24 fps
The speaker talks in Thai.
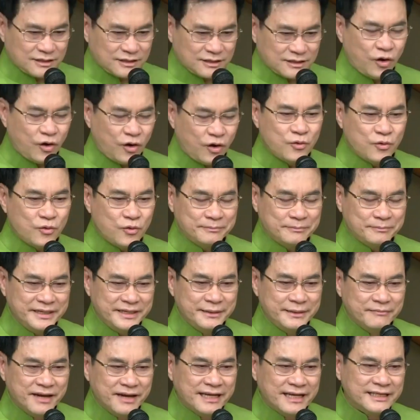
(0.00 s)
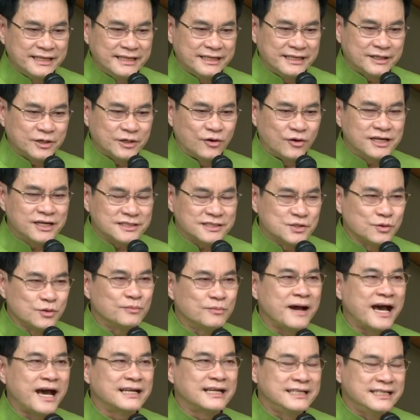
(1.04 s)
ของขวัญปีใหม่ของกระทรวง
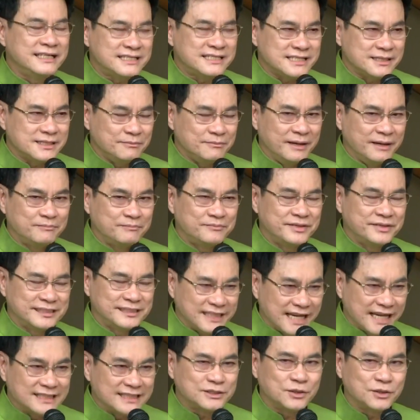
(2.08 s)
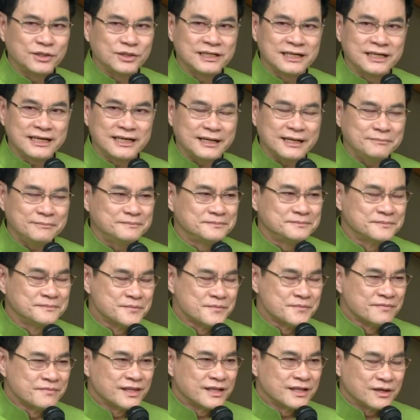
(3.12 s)
พาณิชย์สำหรับประชาชนนะครับ
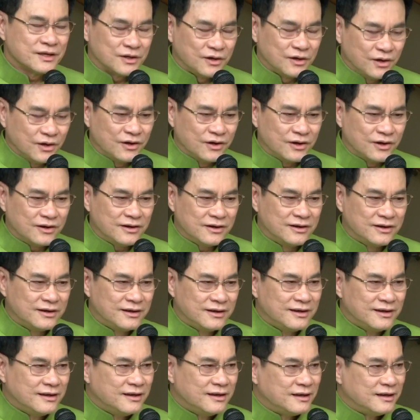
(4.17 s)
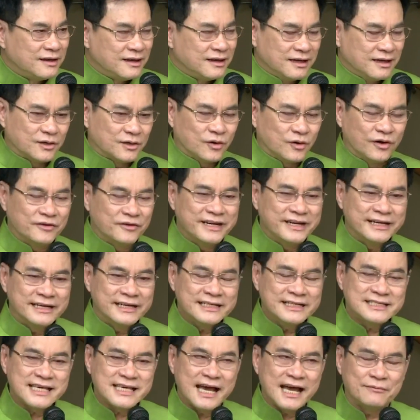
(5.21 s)
ก็ขอเรียน
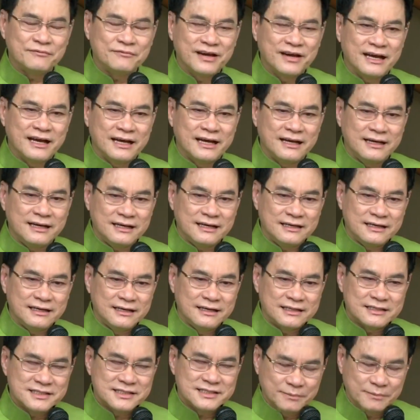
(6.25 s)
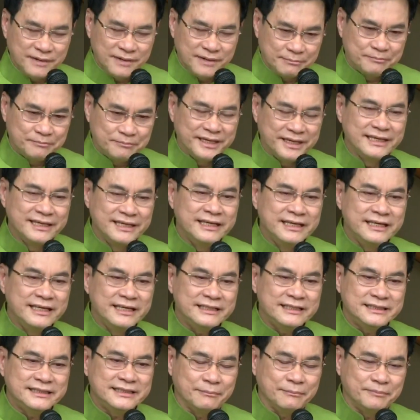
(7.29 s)
ให้ทราบว่าสำหรับปีนี้
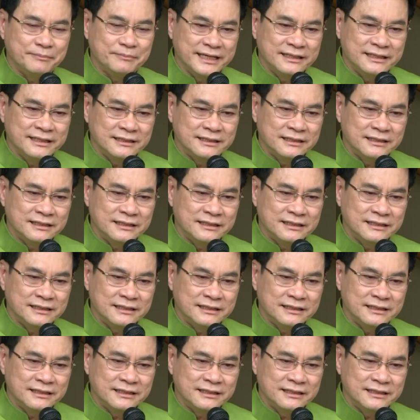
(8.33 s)
จะเป็น